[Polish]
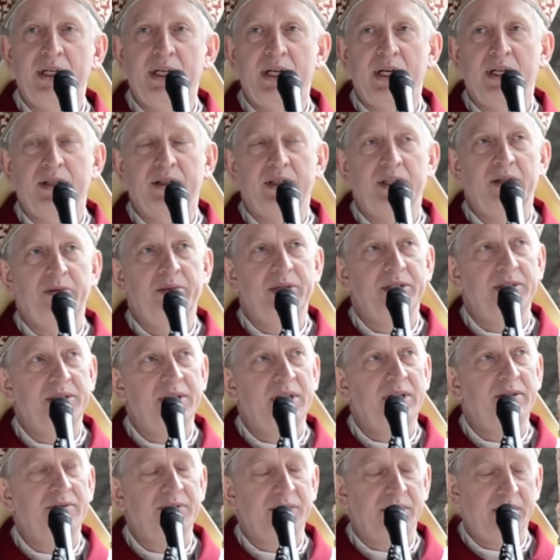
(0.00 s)
jak gdyby
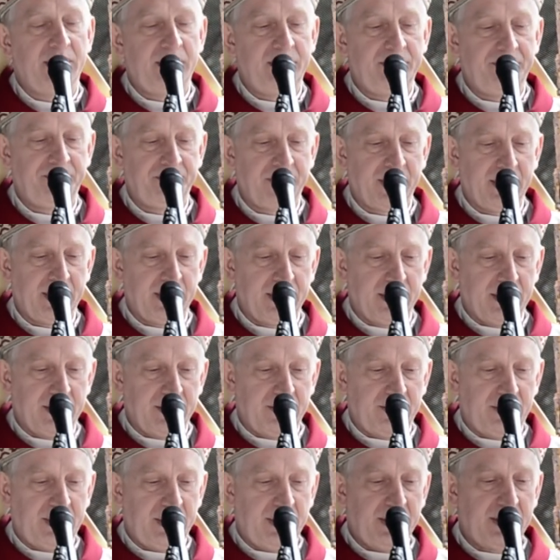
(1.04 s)
zawsze
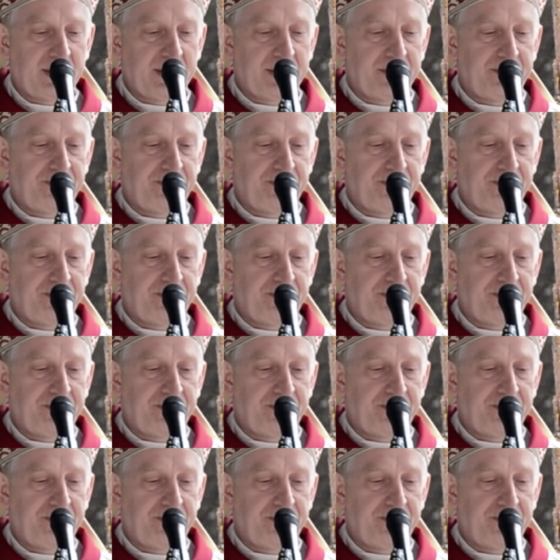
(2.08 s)
w tych